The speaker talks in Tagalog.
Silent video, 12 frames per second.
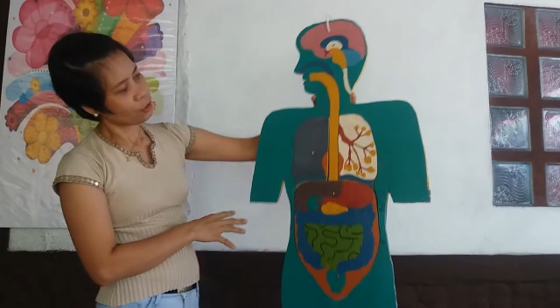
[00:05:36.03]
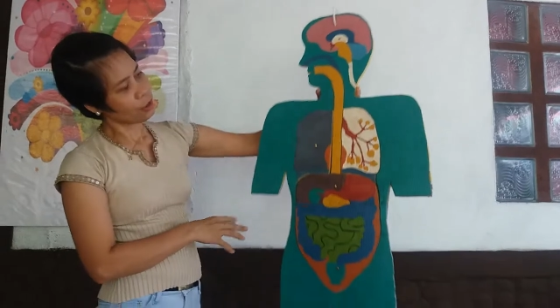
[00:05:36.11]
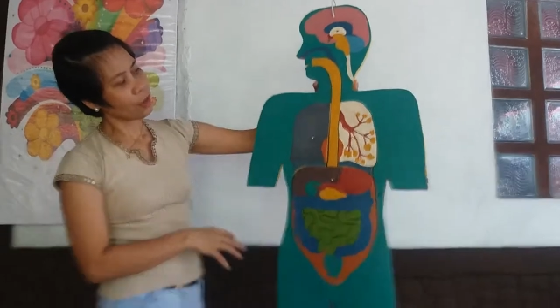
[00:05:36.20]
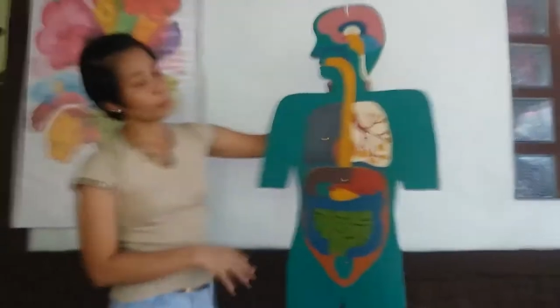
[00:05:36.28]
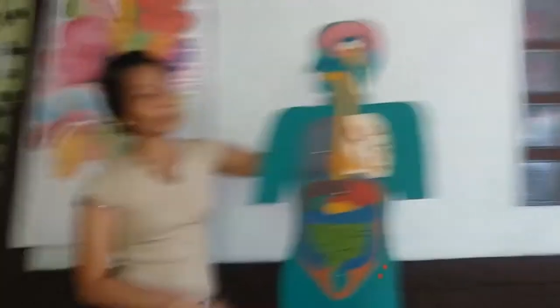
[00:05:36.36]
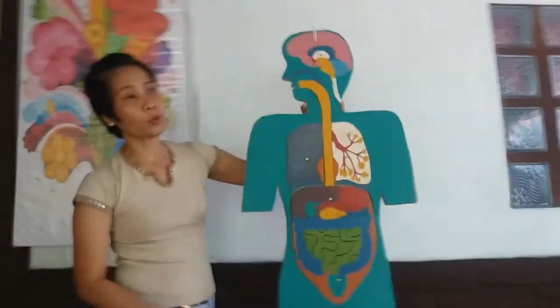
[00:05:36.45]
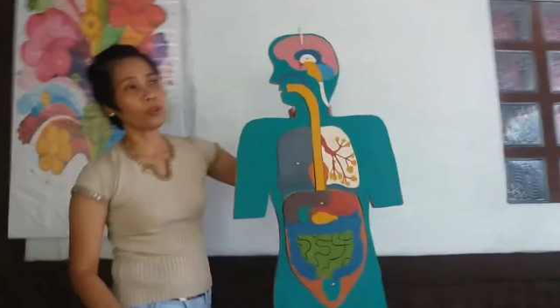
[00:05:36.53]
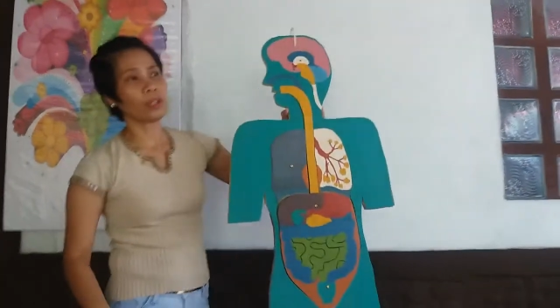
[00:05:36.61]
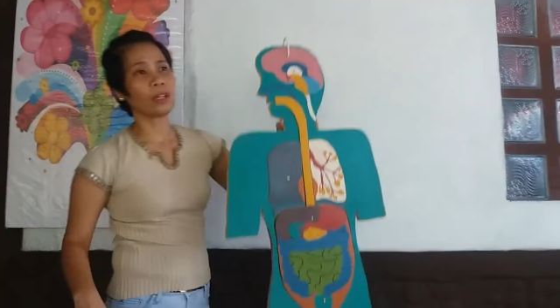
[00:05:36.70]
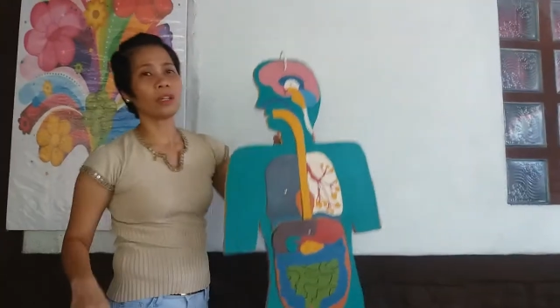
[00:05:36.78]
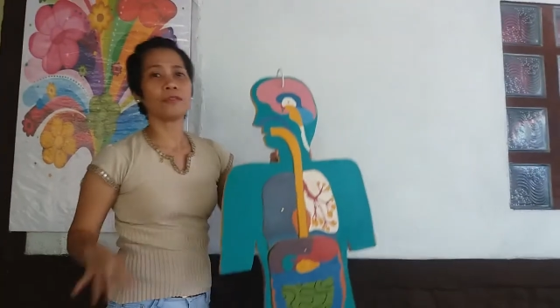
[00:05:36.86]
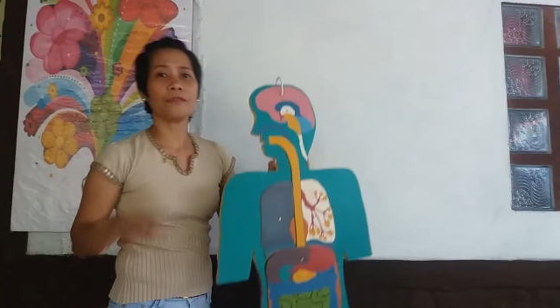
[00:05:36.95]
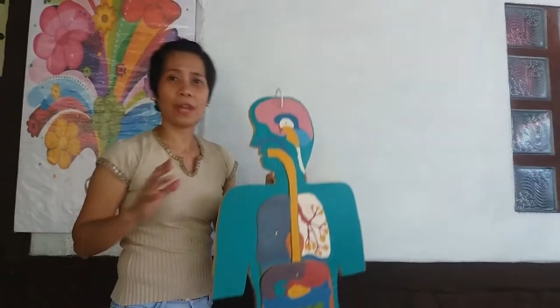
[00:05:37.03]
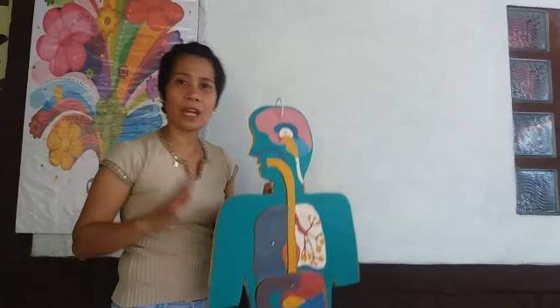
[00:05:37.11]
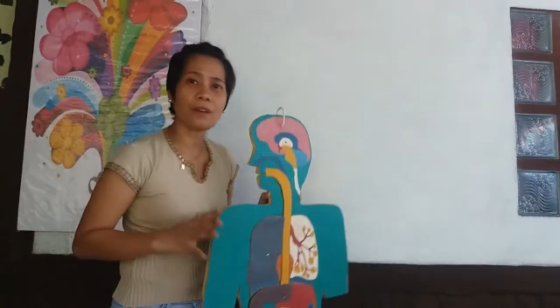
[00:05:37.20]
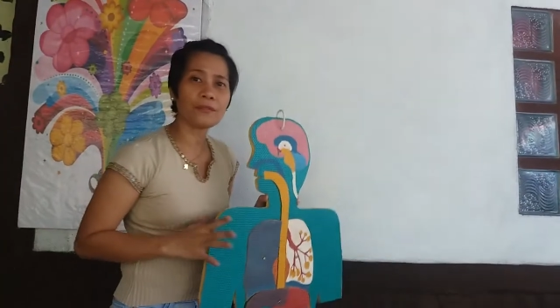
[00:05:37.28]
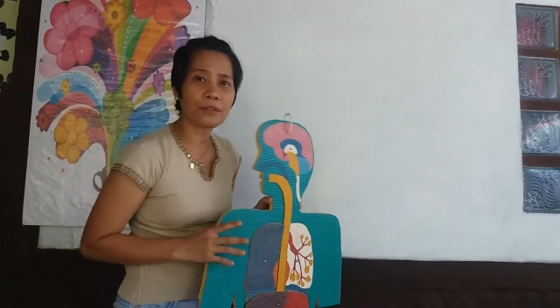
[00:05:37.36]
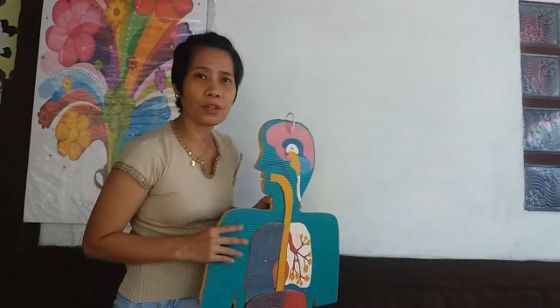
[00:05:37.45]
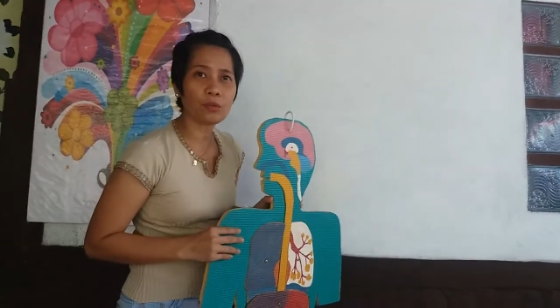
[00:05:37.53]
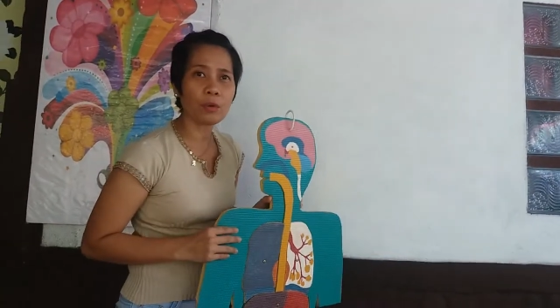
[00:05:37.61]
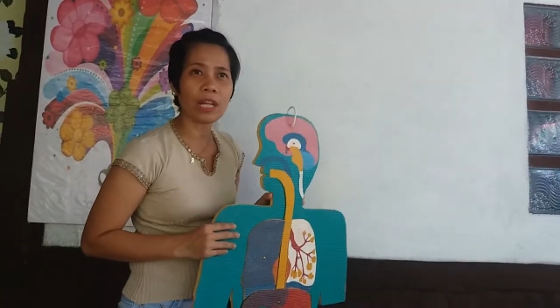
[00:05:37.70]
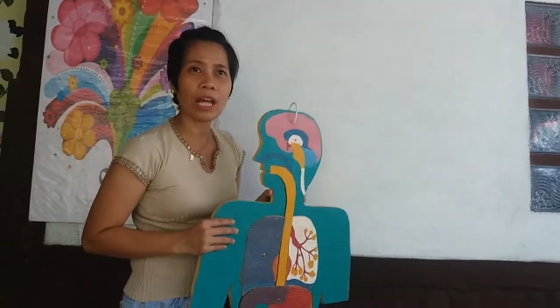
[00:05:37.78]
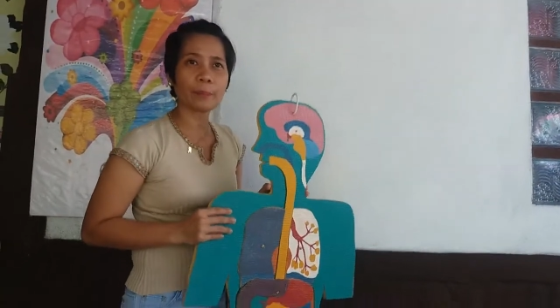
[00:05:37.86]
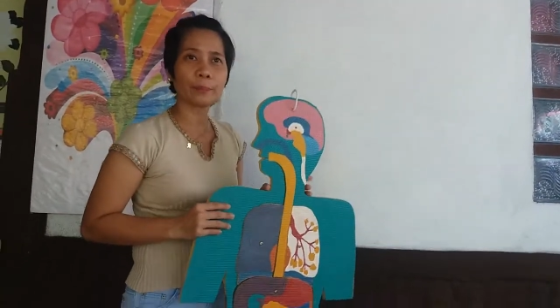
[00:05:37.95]
dito po kung if ever
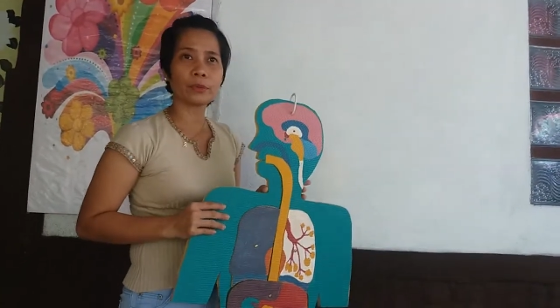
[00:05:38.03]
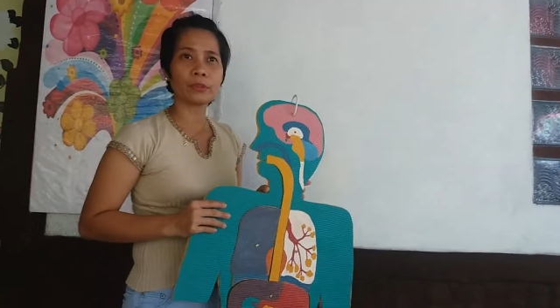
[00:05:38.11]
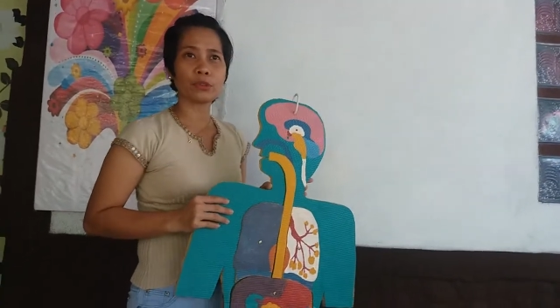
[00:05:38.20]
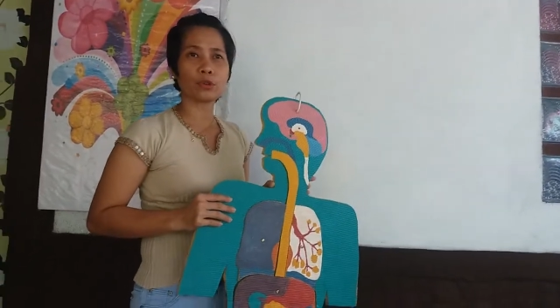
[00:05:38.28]
wala pong